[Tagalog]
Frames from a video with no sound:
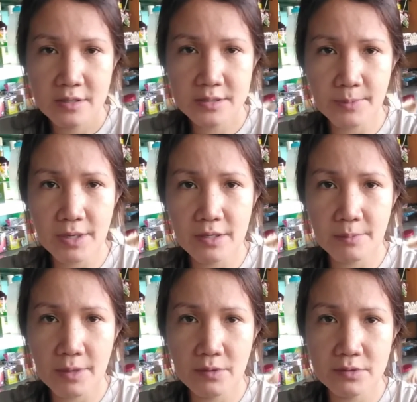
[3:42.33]
Kasi para
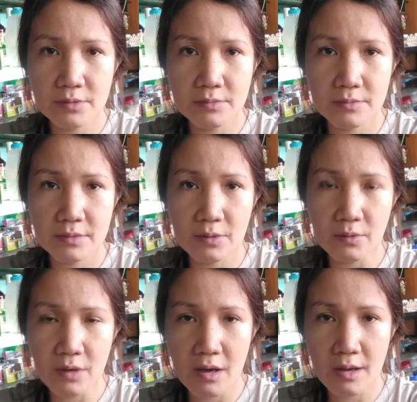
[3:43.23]
napagod ako
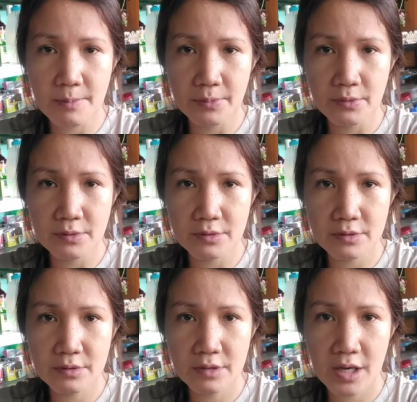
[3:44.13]
kahapon.
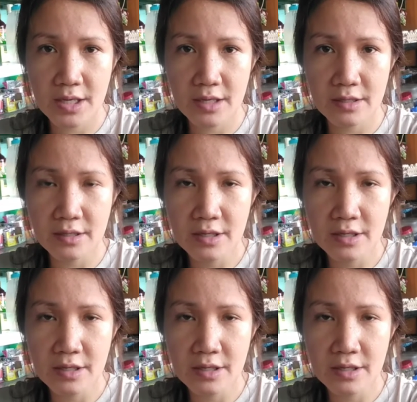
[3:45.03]
Ayan.